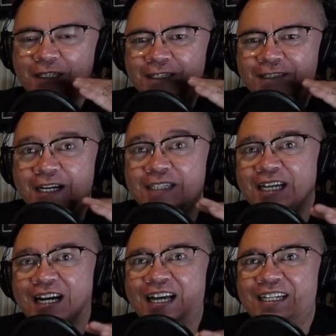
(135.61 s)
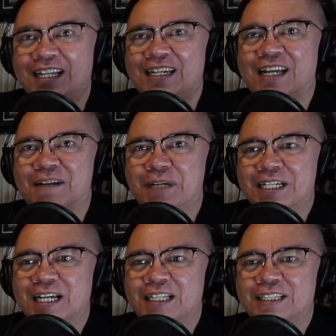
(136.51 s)
dadaanan lamang
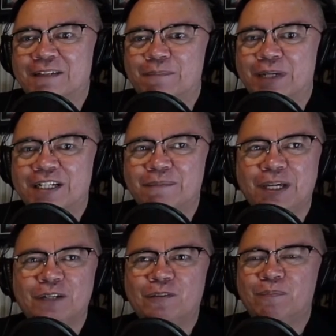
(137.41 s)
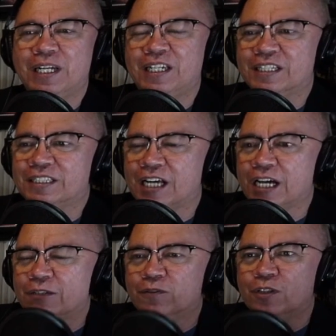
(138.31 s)
natin para meron man lang
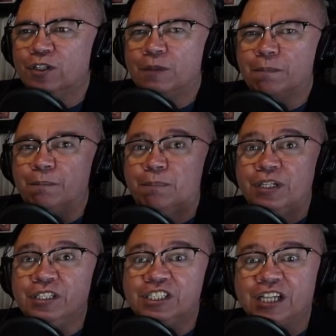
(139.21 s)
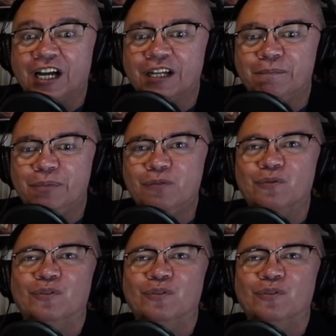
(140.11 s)
tayong bird's eye view